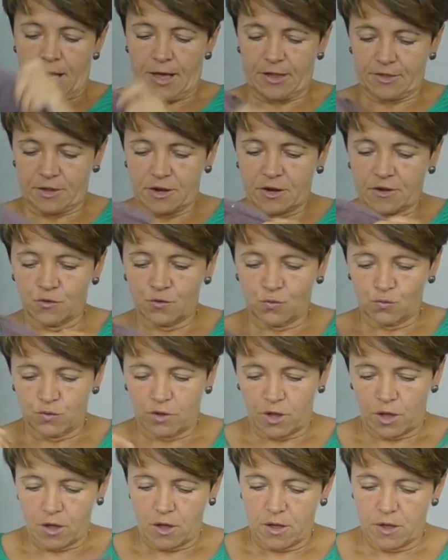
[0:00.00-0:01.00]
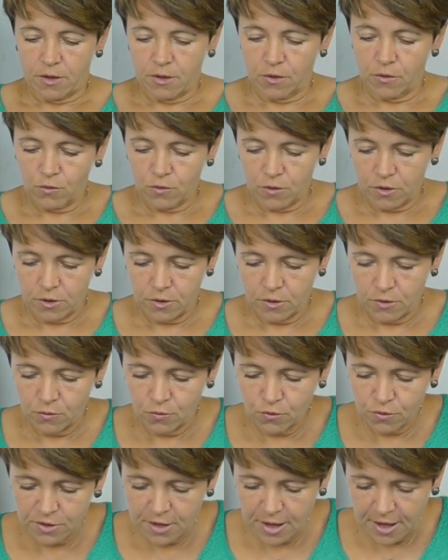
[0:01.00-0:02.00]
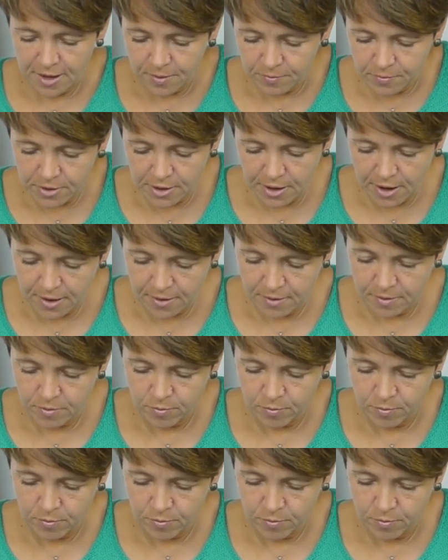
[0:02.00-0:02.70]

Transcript: A teraz tutaj górna kamera